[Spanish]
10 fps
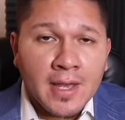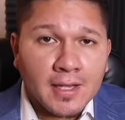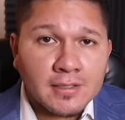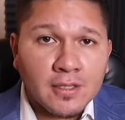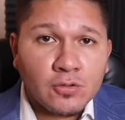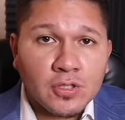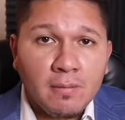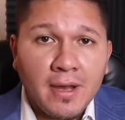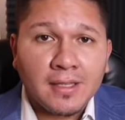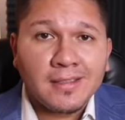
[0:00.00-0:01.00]
así que
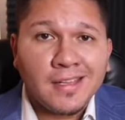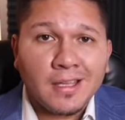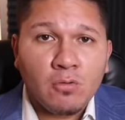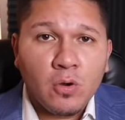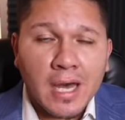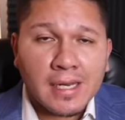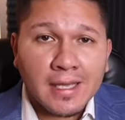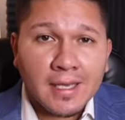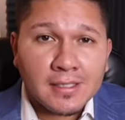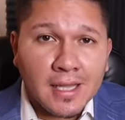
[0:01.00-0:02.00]
ustedes van a tener que buscar
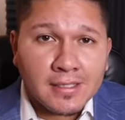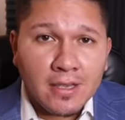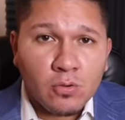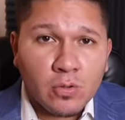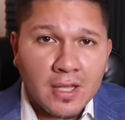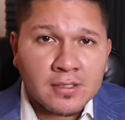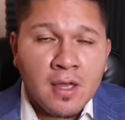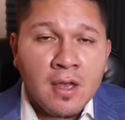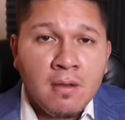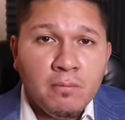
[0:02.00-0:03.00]
estas ayudas
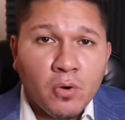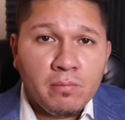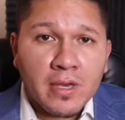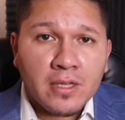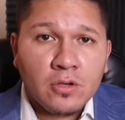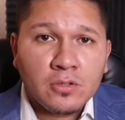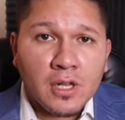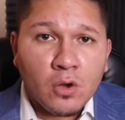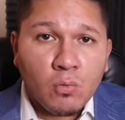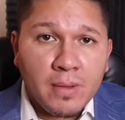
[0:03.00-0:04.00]
por medio
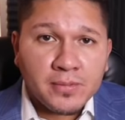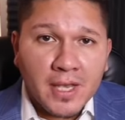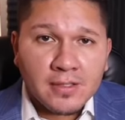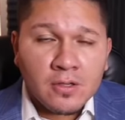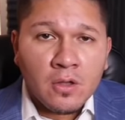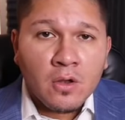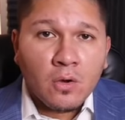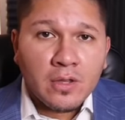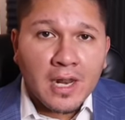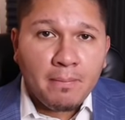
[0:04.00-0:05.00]
de los websites
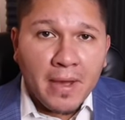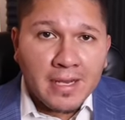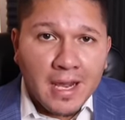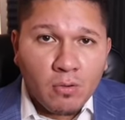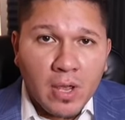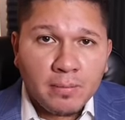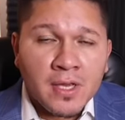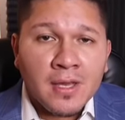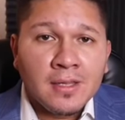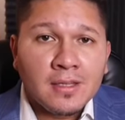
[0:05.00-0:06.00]
o de las páginas web
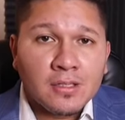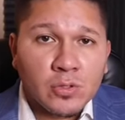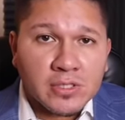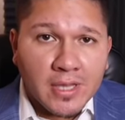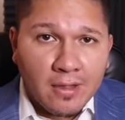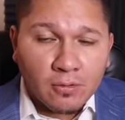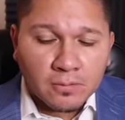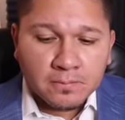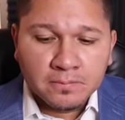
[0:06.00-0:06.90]
de su estado.